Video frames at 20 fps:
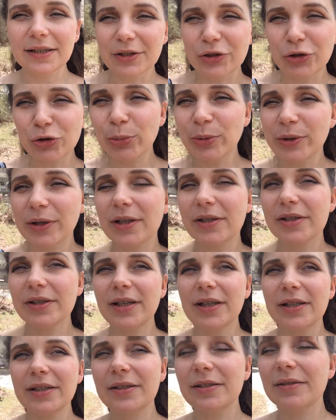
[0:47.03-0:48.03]
Хочу
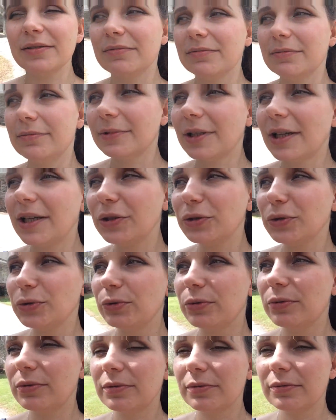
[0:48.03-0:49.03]
показать, э, как тут